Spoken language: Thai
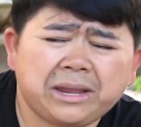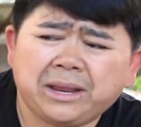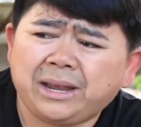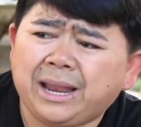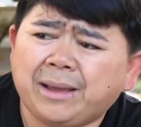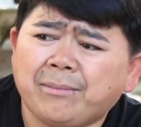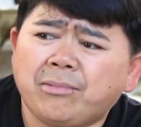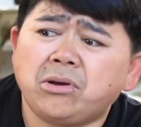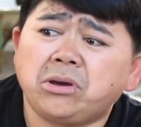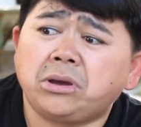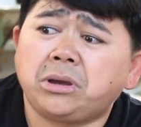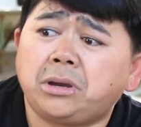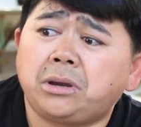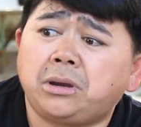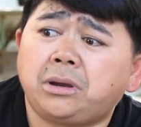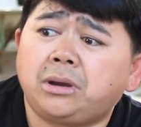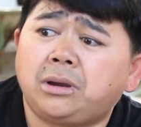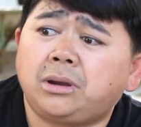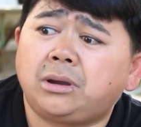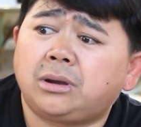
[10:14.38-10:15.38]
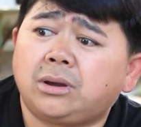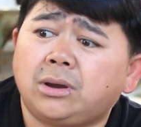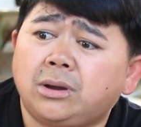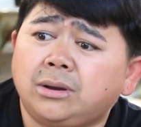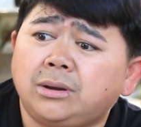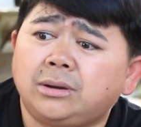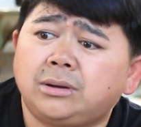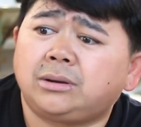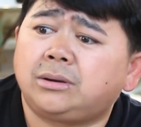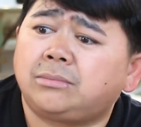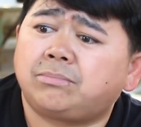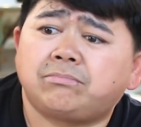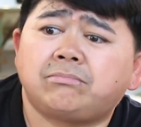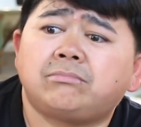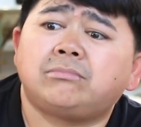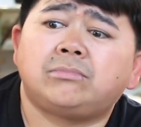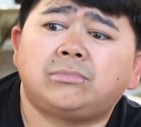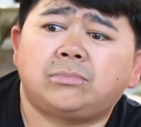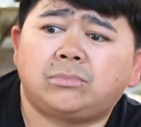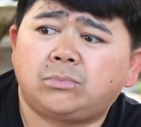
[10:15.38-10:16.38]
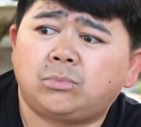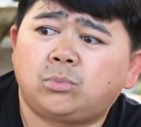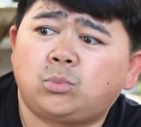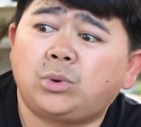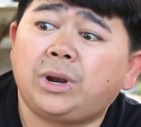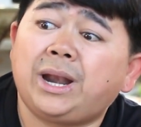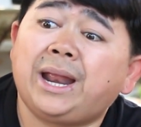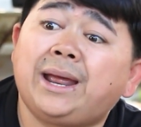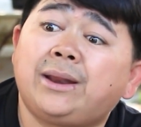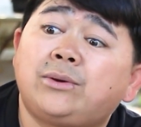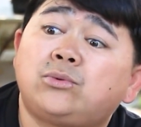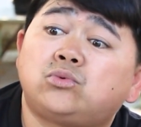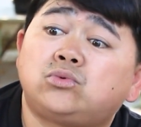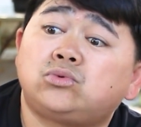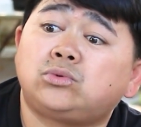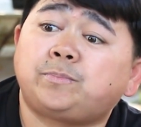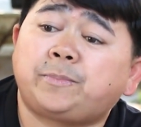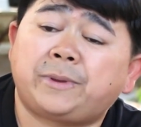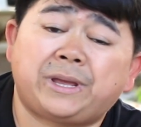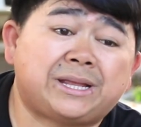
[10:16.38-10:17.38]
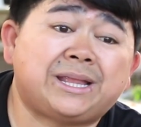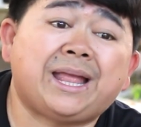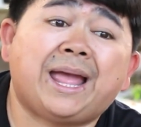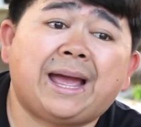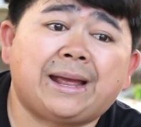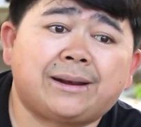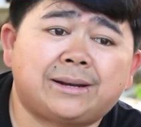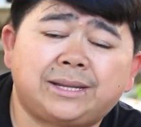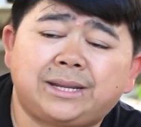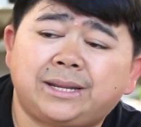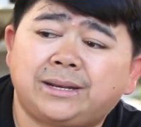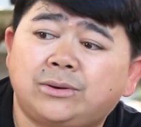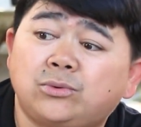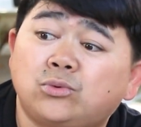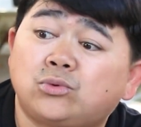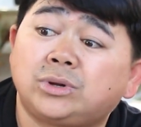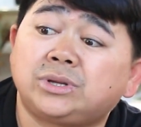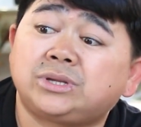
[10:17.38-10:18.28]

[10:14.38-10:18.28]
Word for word: ล็ดลับก็คือก็คือ เวลาหนูเปลี่ยนกระถางทีหนูก็